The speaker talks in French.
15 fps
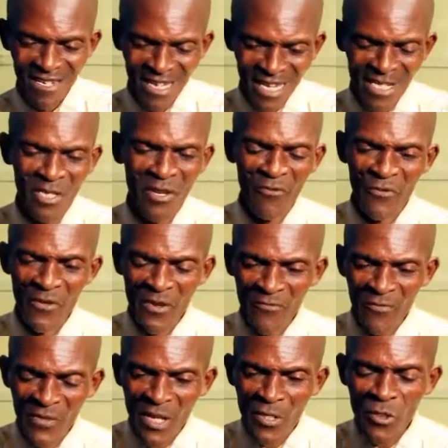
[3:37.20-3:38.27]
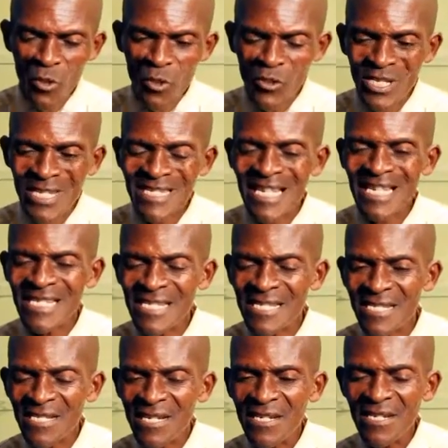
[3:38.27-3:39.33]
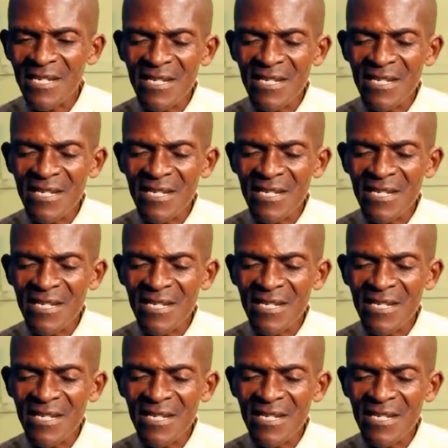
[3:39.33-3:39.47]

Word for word: Être comté séiste.